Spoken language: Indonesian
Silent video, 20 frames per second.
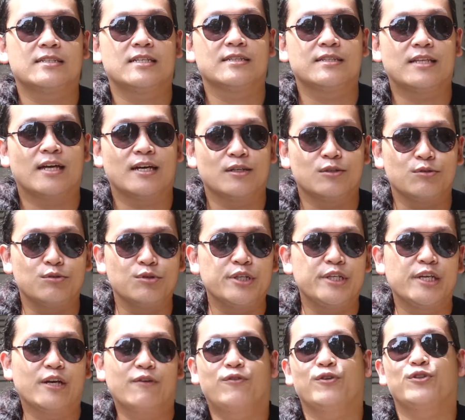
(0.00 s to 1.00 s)
tentang
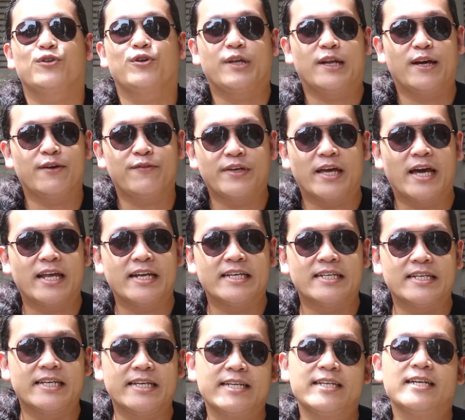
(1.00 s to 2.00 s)
dunia fotografi
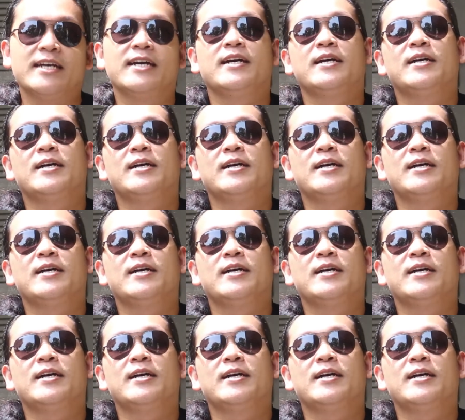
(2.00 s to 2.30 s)
hari ini.